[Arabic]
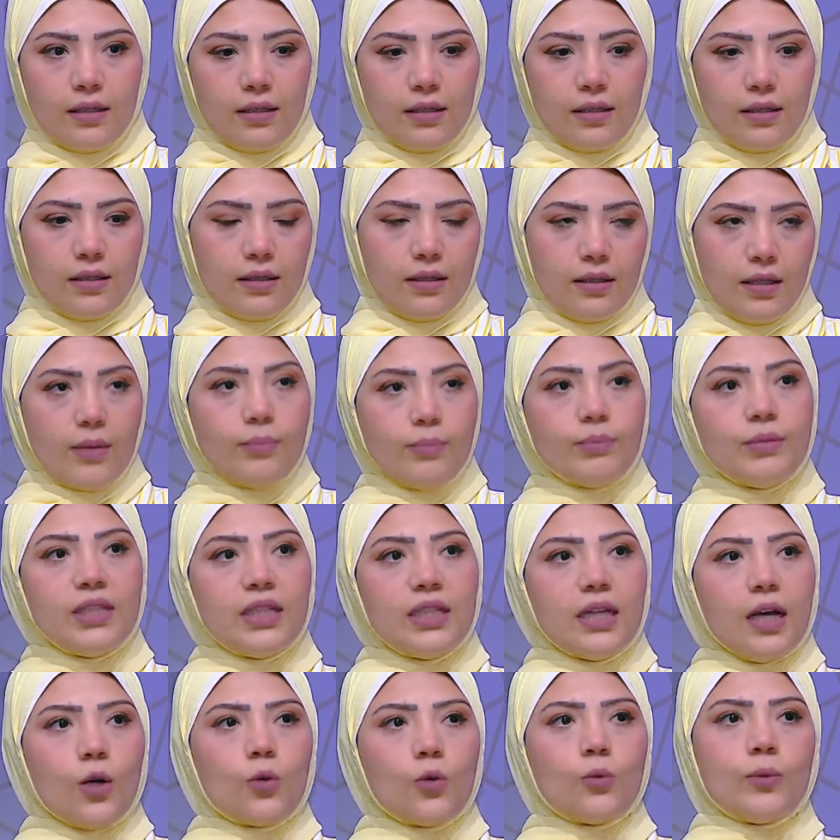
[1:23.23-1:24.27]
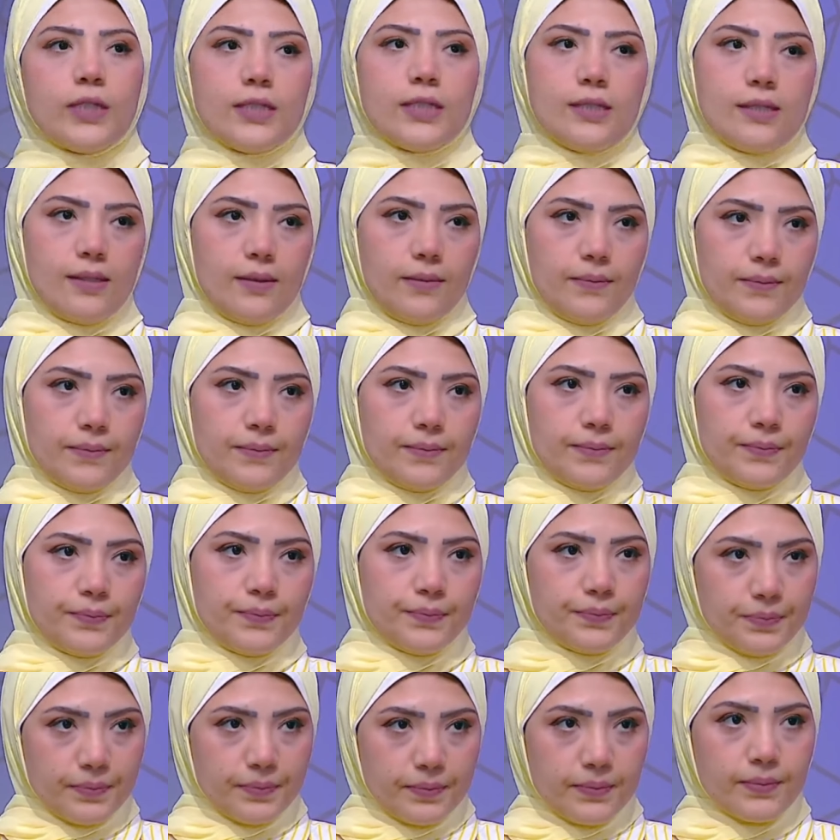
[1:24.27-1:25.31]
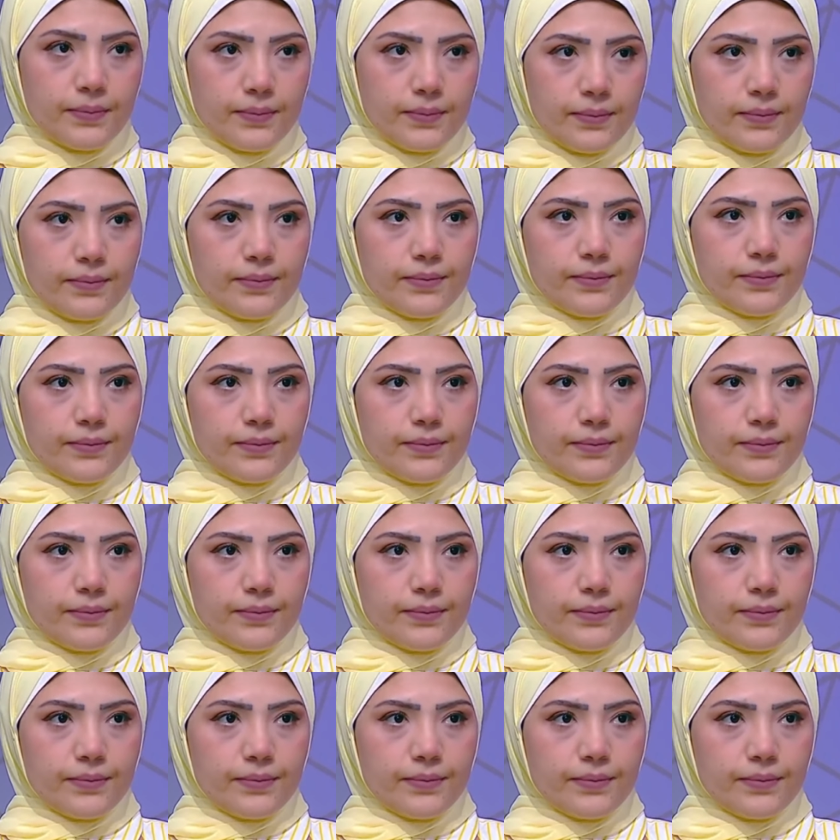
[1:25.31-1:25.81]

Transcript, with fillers: آه، ابني او بنتي آه، او بنتي الحضانه جميل